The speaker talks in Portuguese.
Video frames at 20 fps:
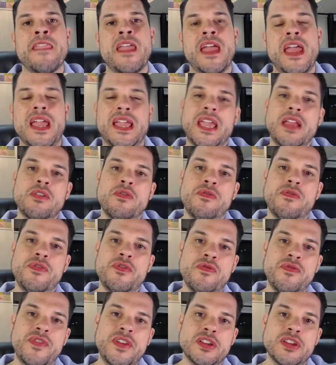É, quem não
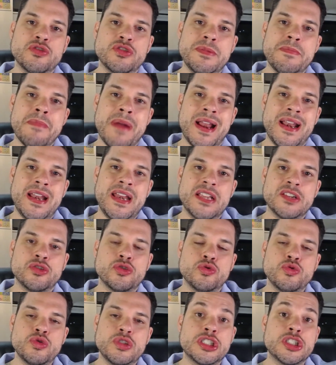viu o vídeo de
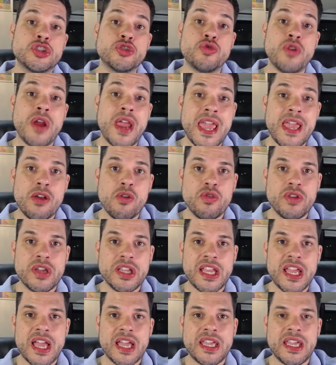manejo do Strangle
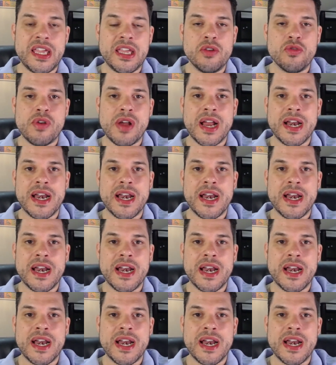que tem aqui no